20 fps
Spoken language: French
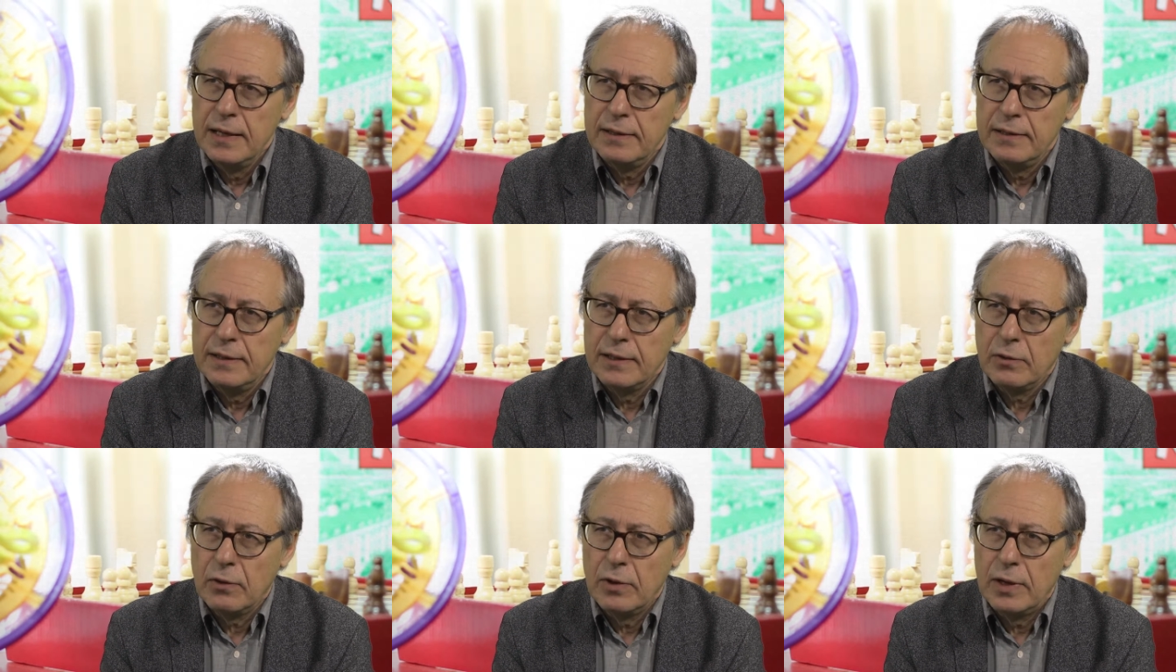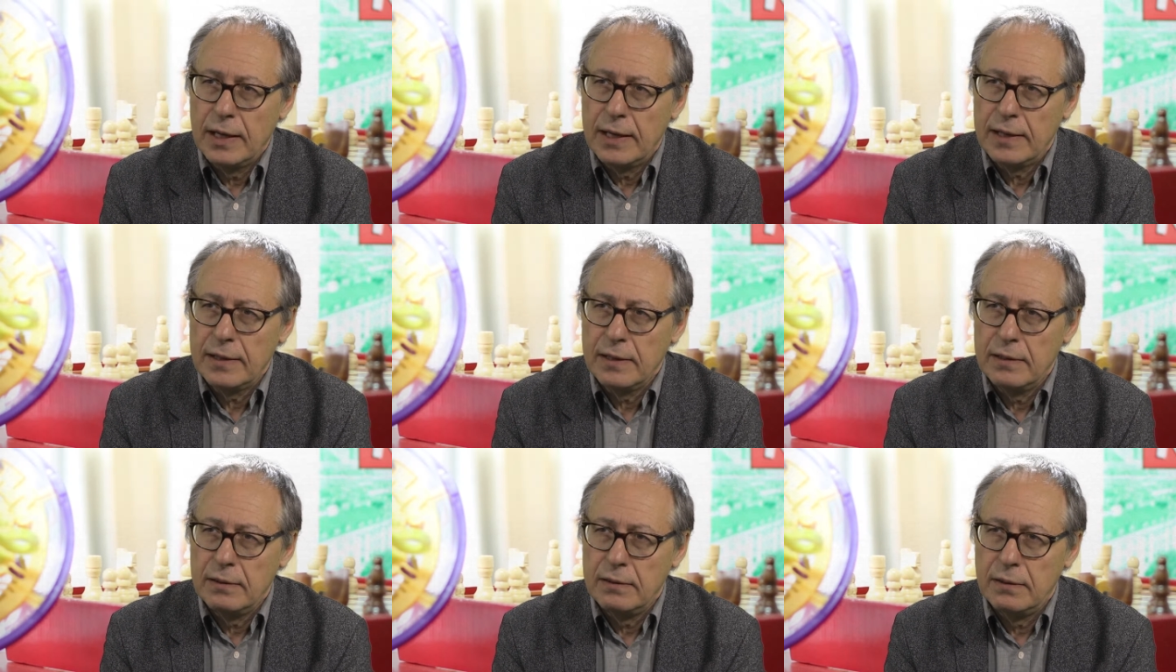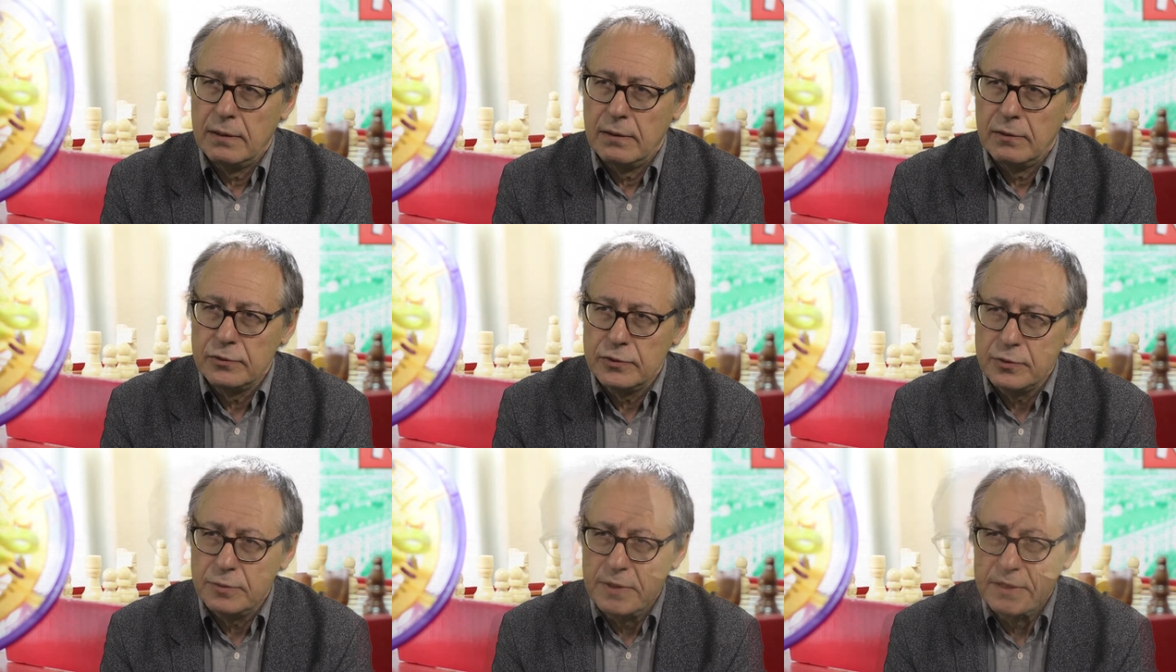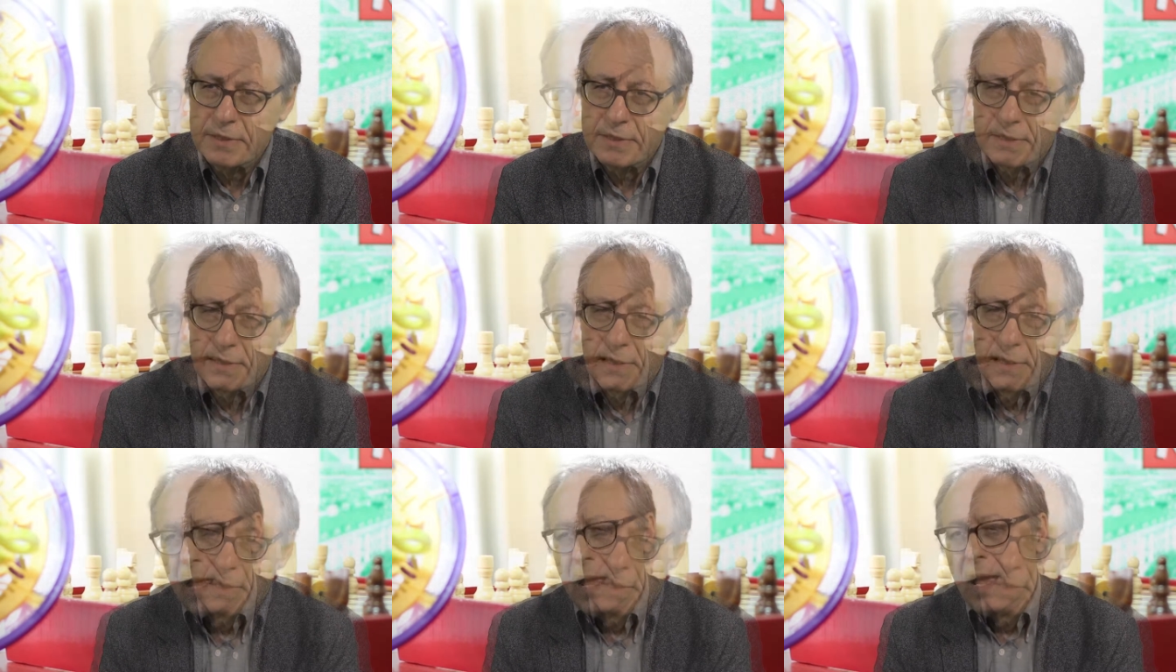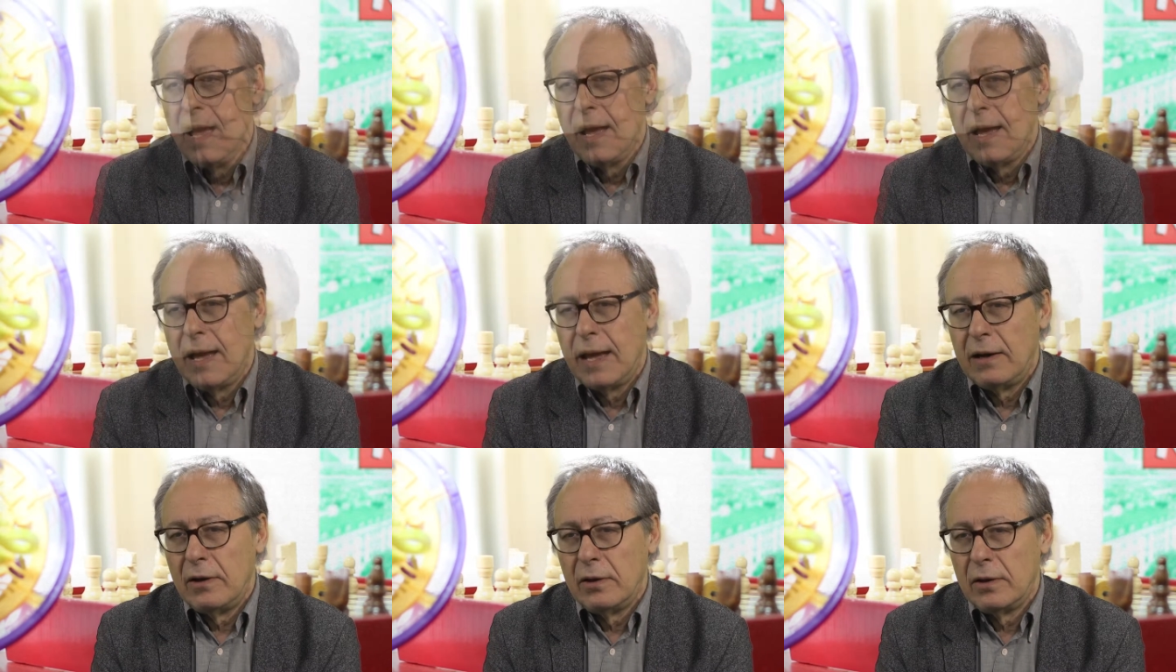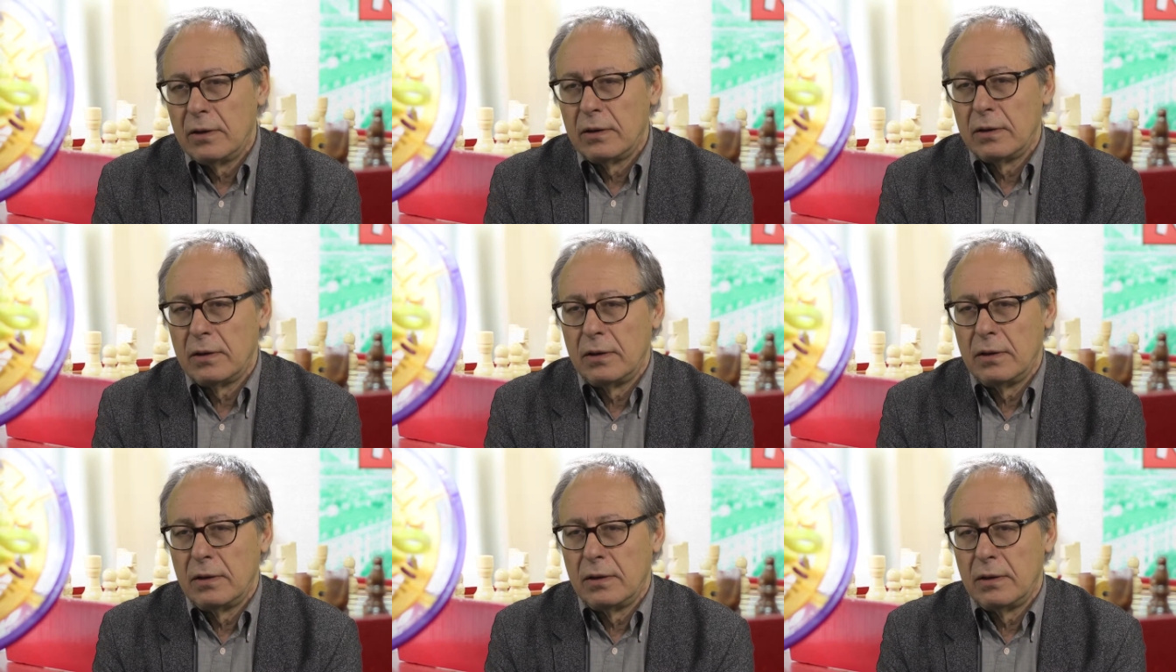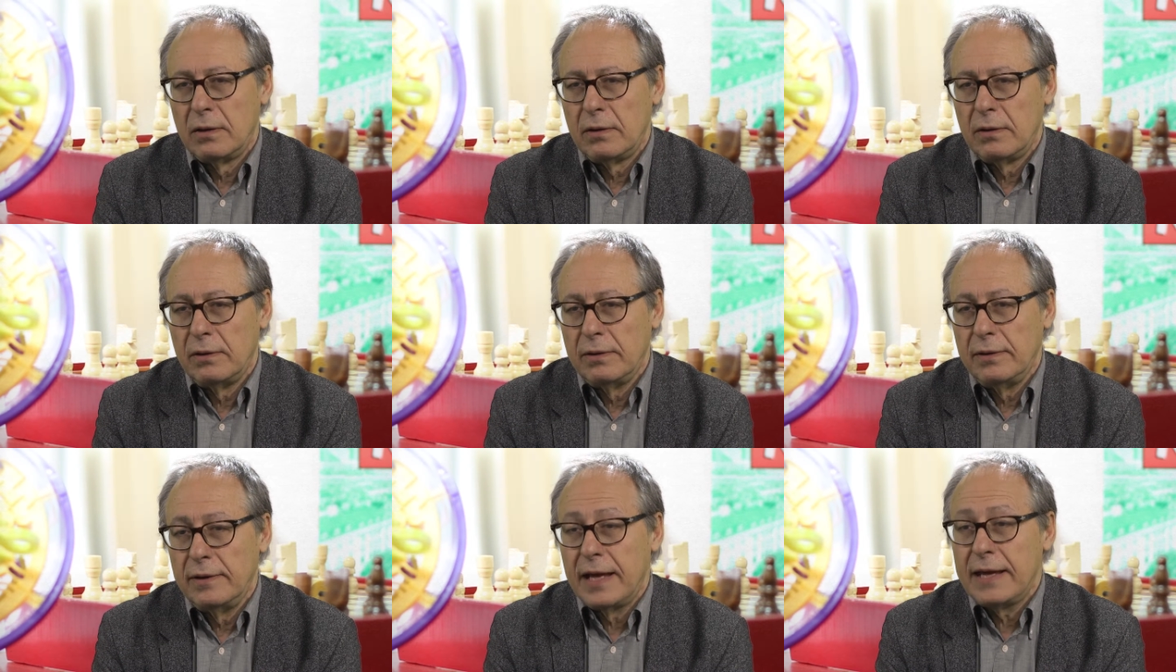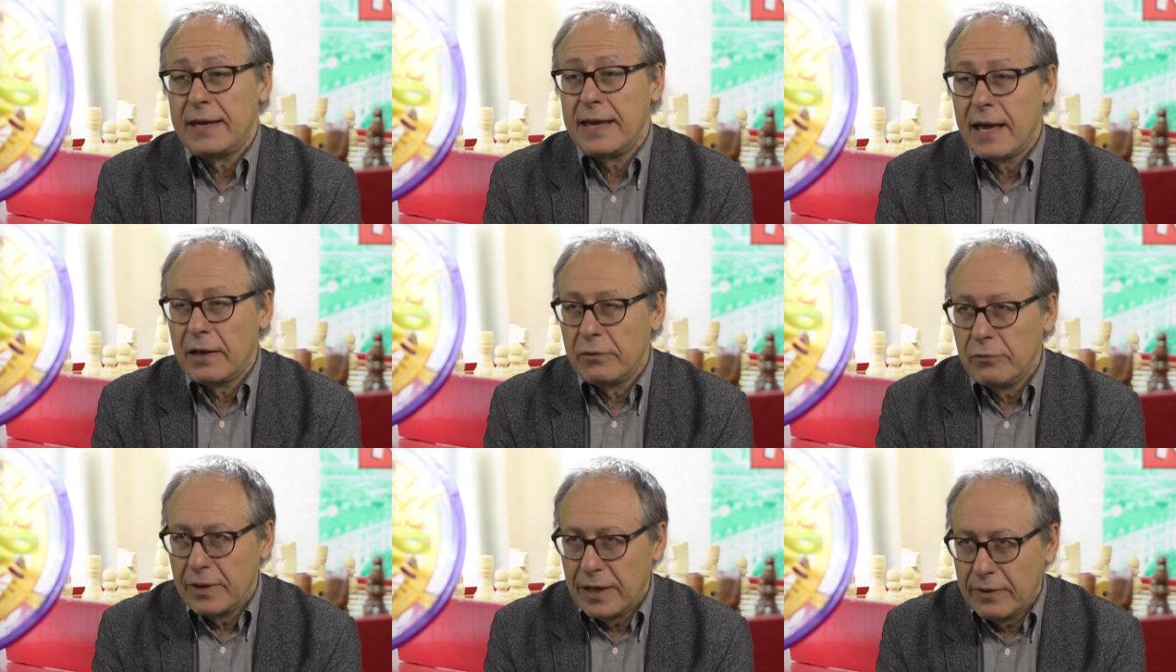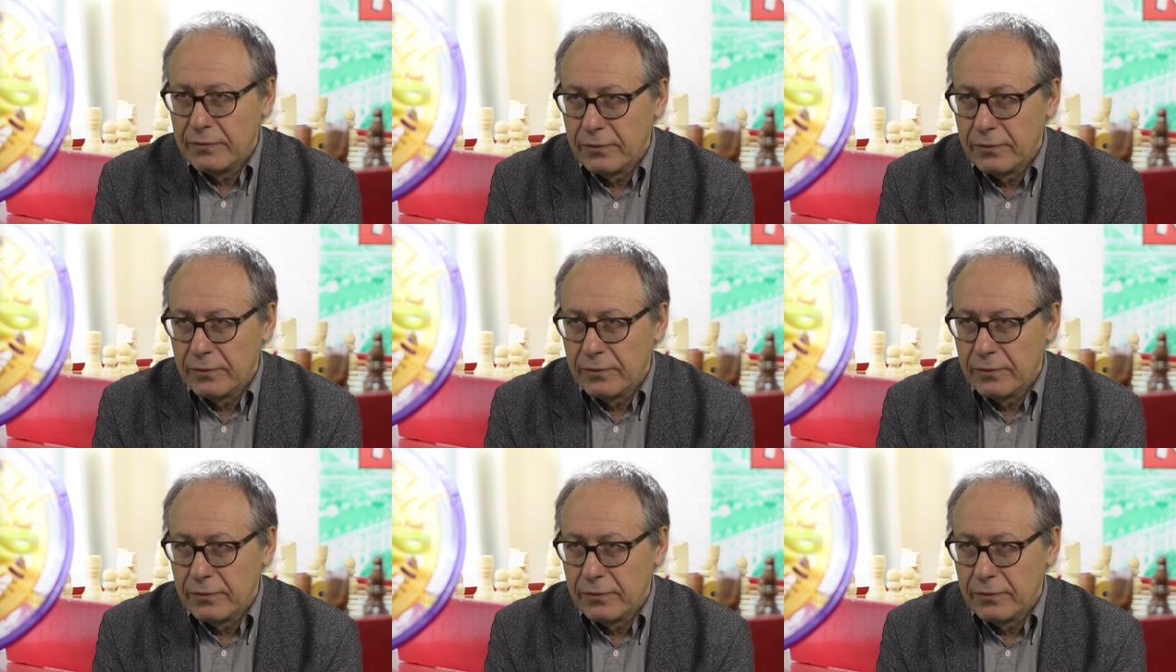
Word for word: des collègues en, Suisse. Alors, euh, naguère, nous